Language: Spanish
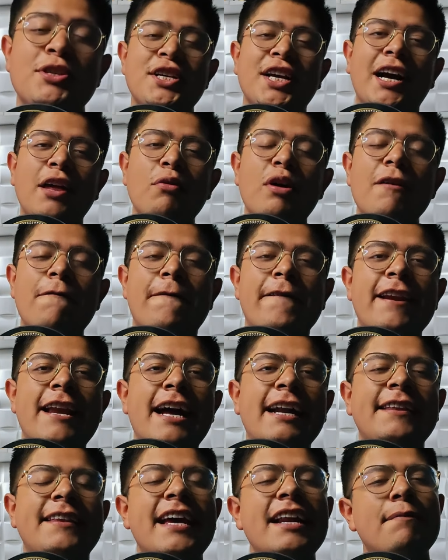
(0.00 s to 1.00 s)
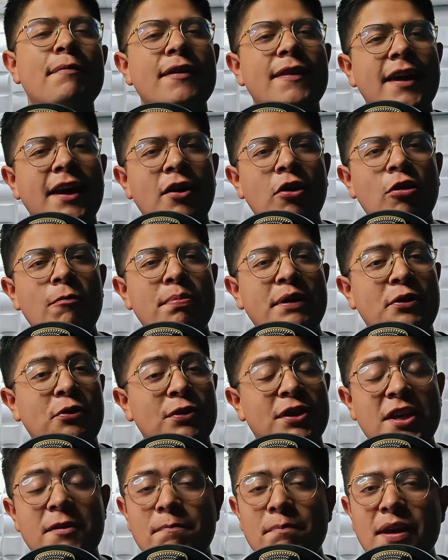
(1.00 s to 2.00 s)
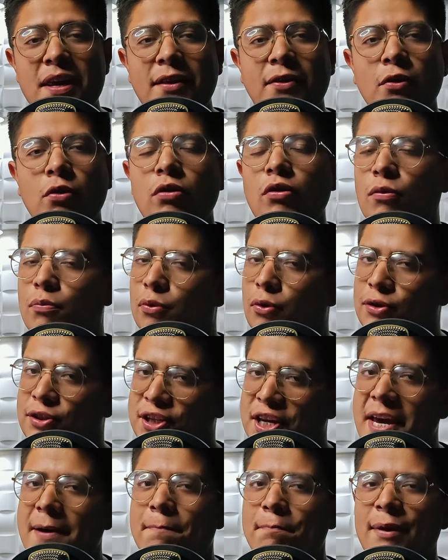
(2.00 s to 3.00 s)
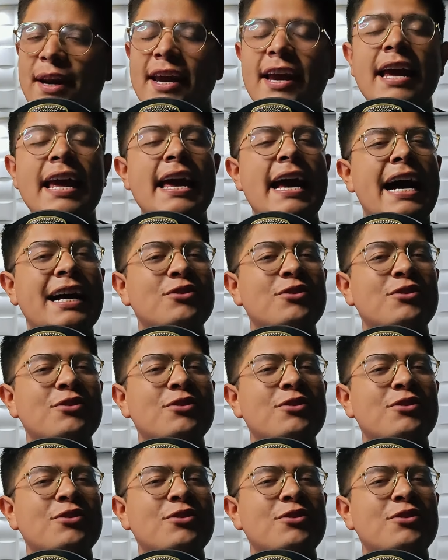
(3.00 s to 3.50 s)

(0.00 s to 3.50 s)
Hemos llegado al final del video, pero te invito, como siempre,